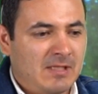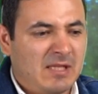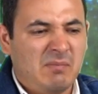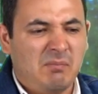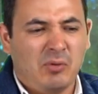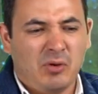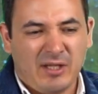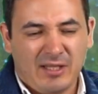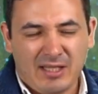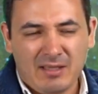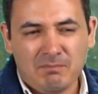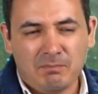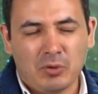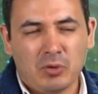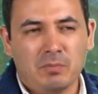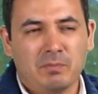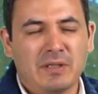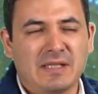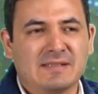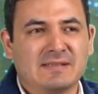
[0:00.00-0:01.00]
que, por
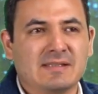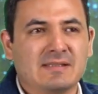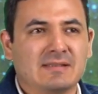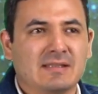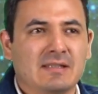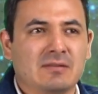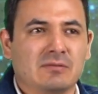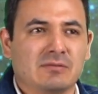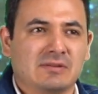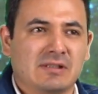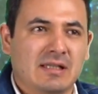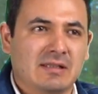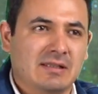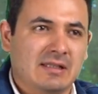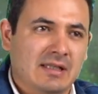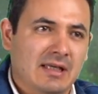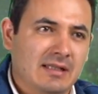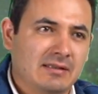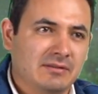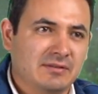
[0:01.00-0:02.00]
ejemplo, presentan los
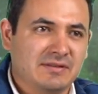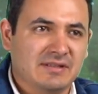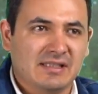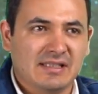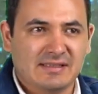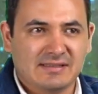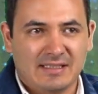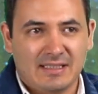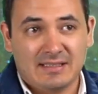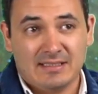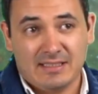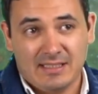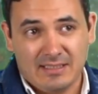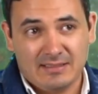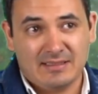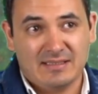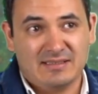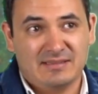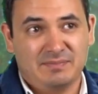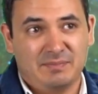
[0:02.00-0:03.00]
candidatos y las
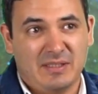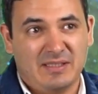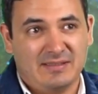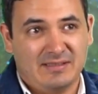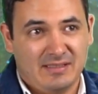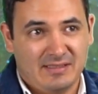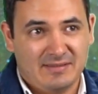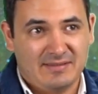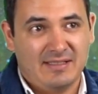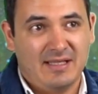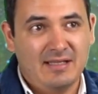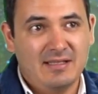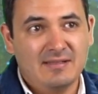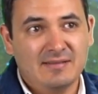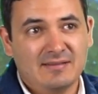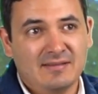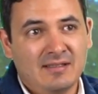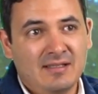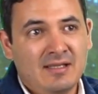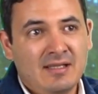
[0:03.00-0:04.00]
candidatas
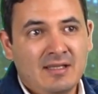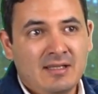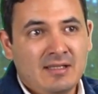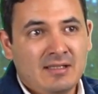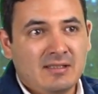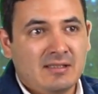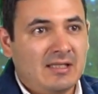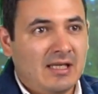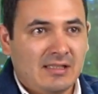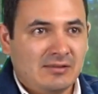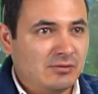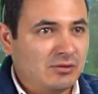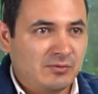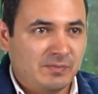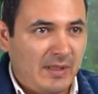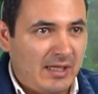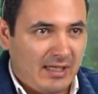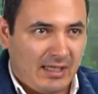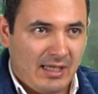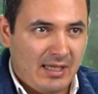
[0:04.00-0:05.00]
presidenciales, ya
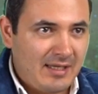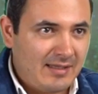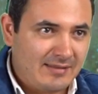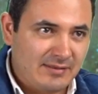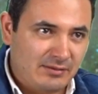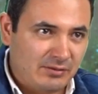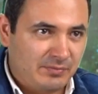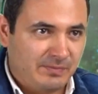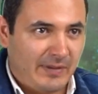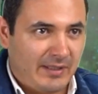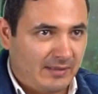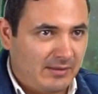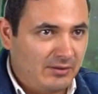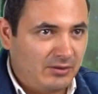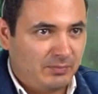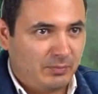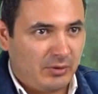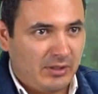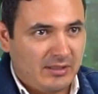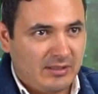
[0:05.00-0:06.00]
sus bancadas y sus
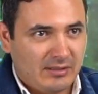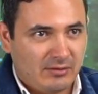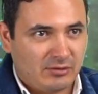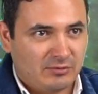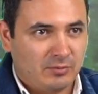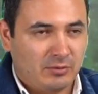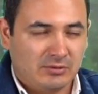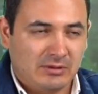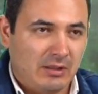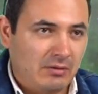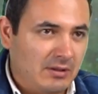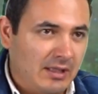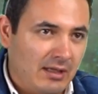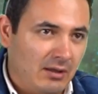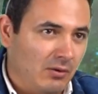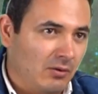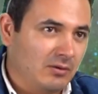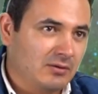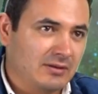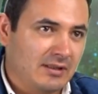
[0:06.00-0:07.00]
partidos políticos votaron
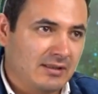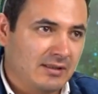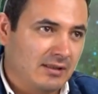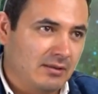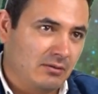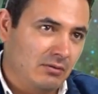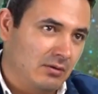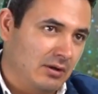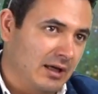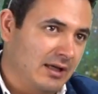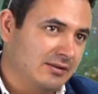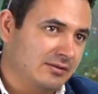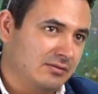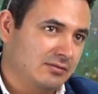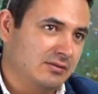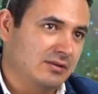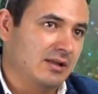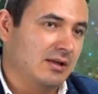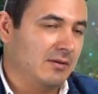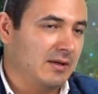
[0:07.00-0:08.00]
en contra en el Congreso
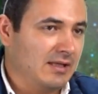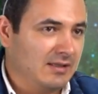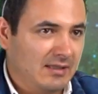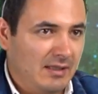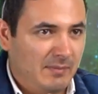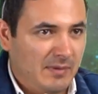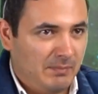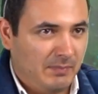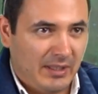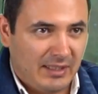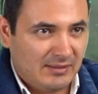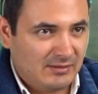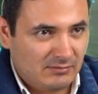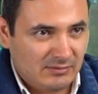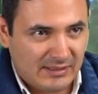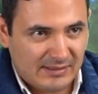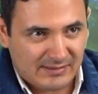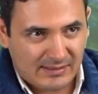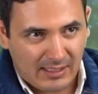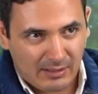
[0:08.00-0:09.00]
y ahorita me parece
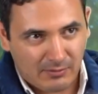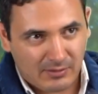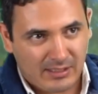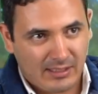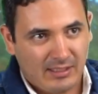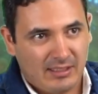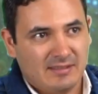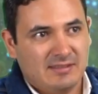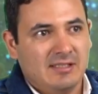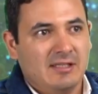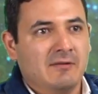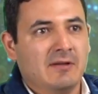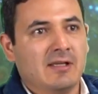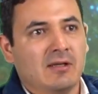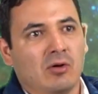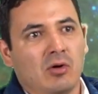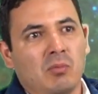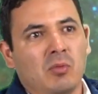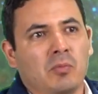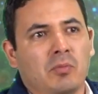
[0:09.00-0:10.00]
un descaro que las
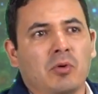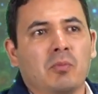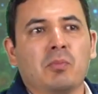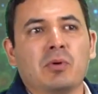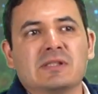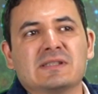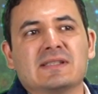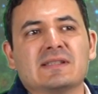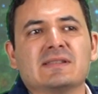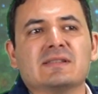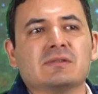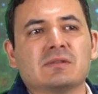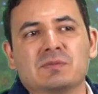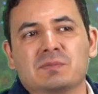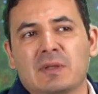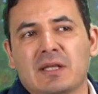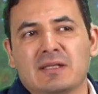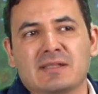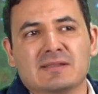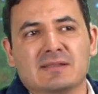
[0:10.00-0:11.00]
lleven como propuestas en sus
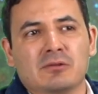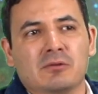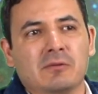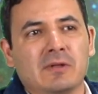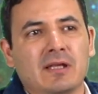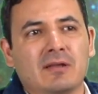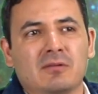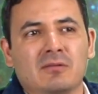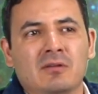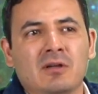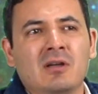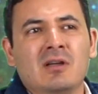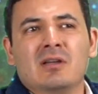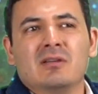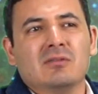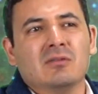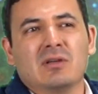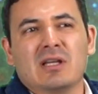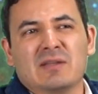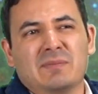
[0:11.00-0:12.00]
planes de gobierno.
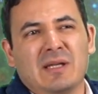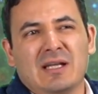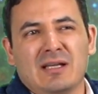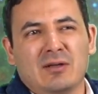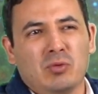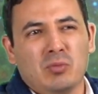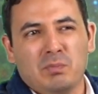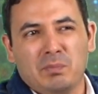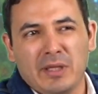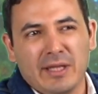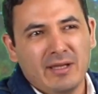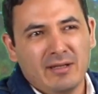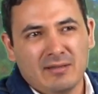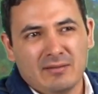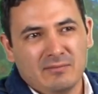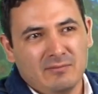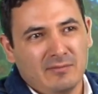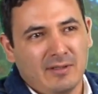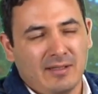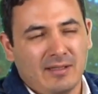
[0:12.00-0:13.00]
No las van a cumplir,
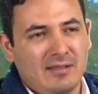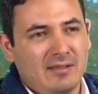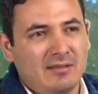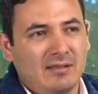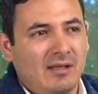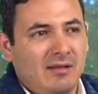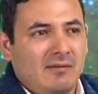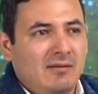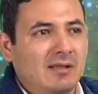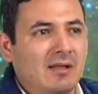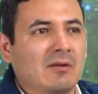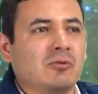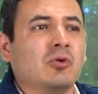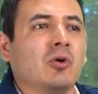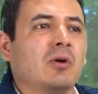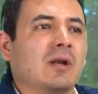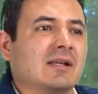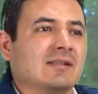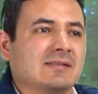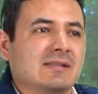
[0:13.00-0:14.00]
¿verdad?
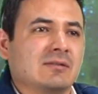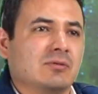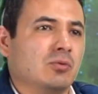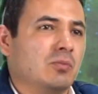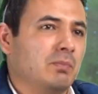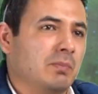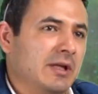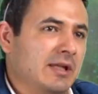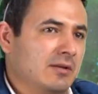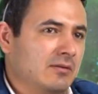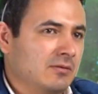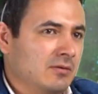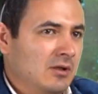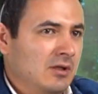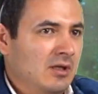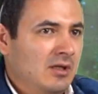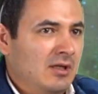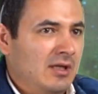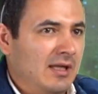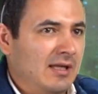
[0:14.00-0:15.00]
no las han cumplido.
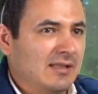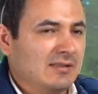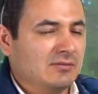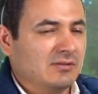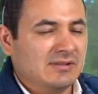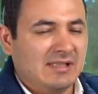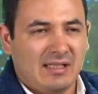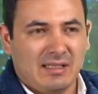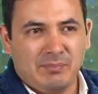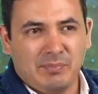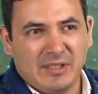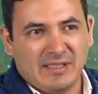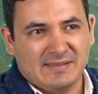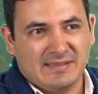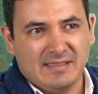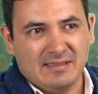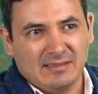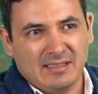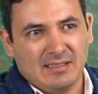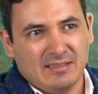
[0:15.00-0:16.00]
Ellas no se
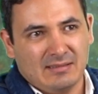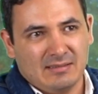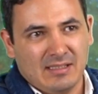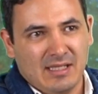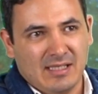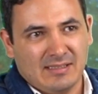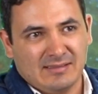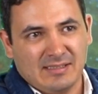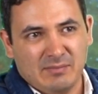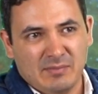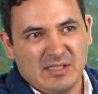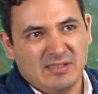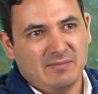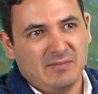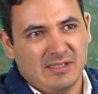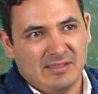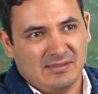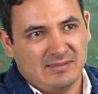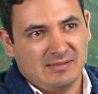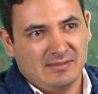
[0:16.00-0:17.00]
representan a sí
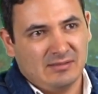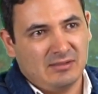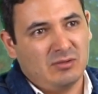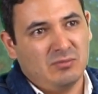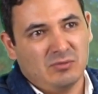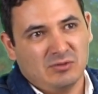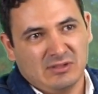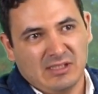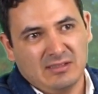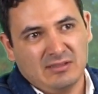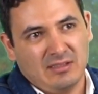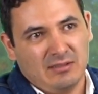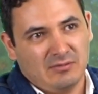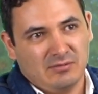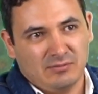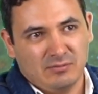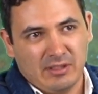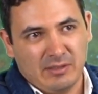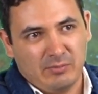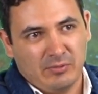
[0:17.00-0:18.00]
mismas, como Sandra
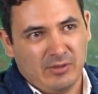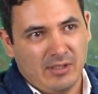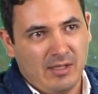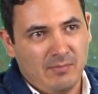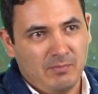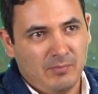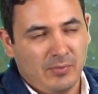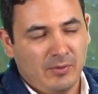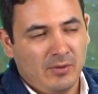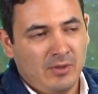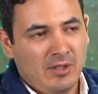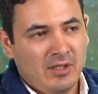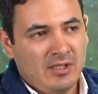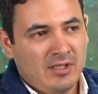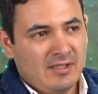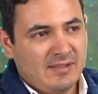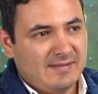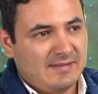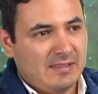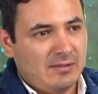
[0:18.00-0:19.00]
Osuri, por ejemplo,
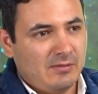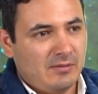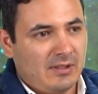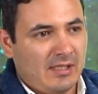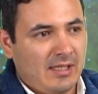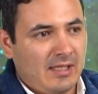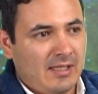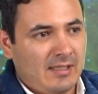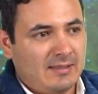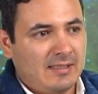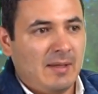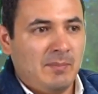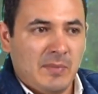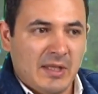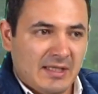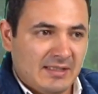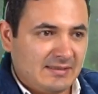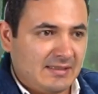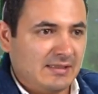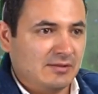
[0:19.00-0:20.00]
sino que
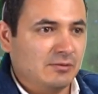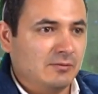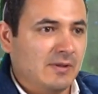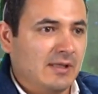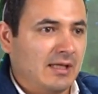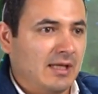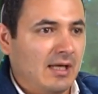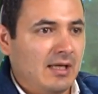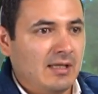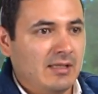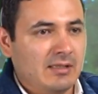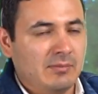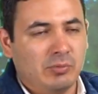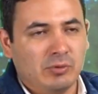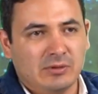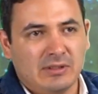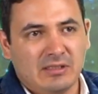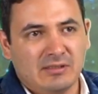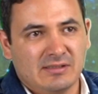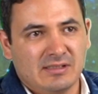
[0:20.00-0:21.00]
también está su bancada de
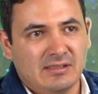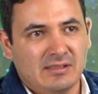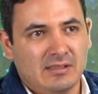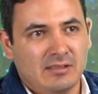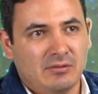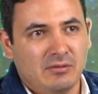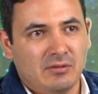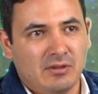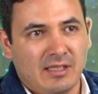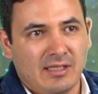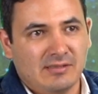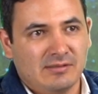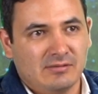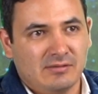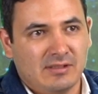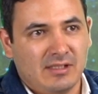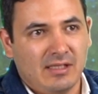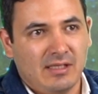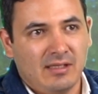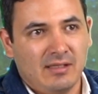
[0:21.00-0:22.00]
diputados en el
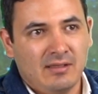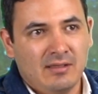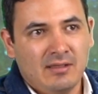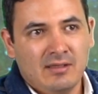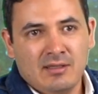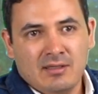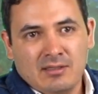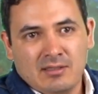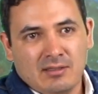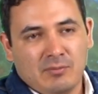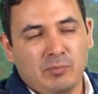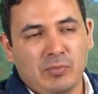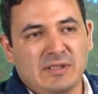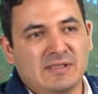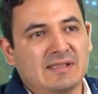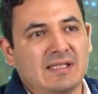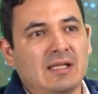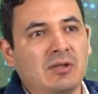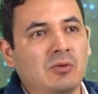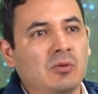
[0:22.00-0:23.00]
Congreso que
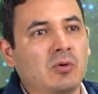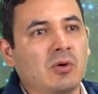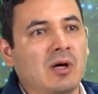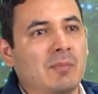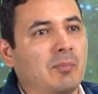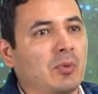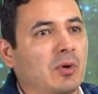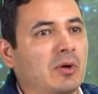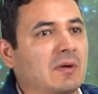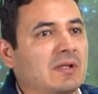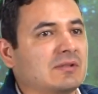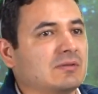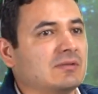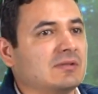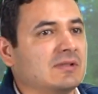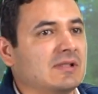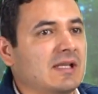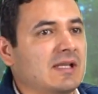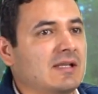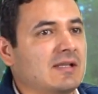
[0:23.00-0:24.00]
pues que no aprueban
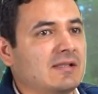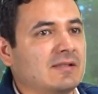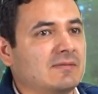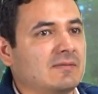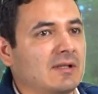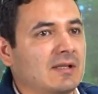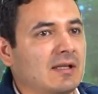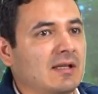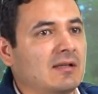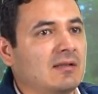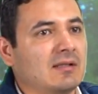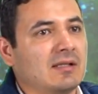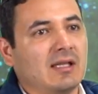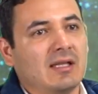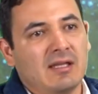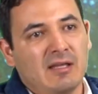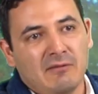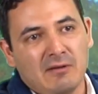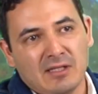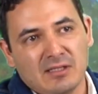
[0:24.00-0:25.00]
sus leyes, ¿verdad?
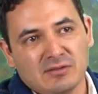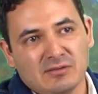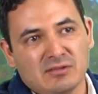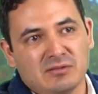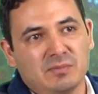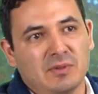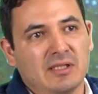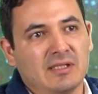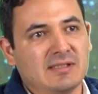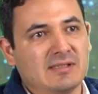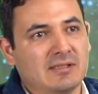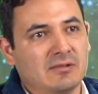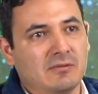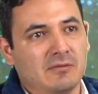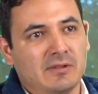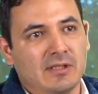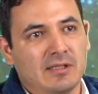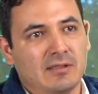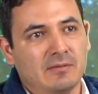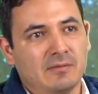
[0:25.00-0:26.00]
Que llevan en sus planes de
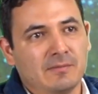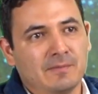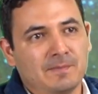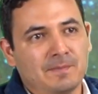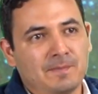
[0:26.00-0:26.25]
gobierno.